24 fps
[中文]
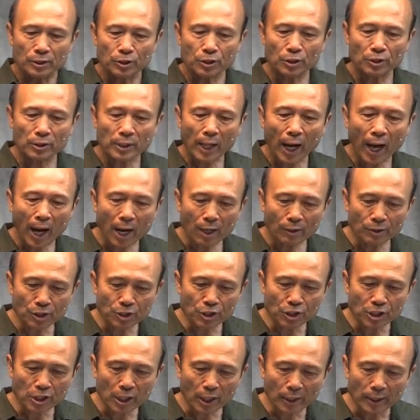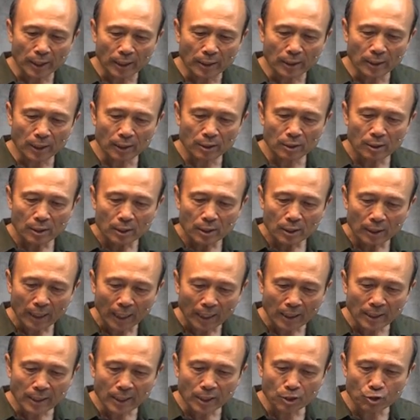就靠着圣灵的
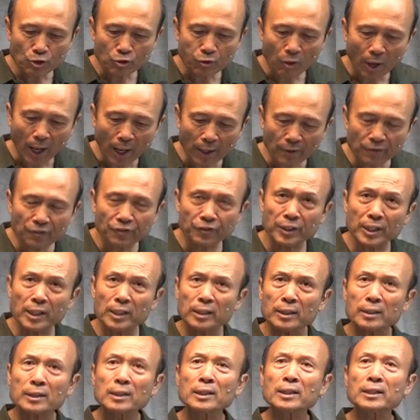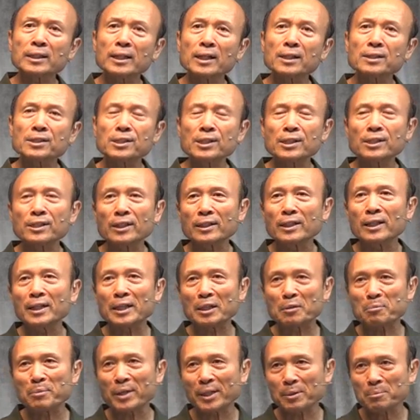能力传福音和更新人的
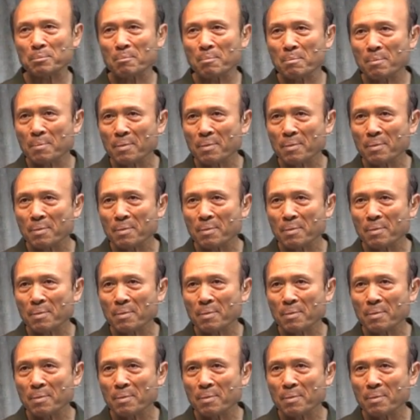灵命。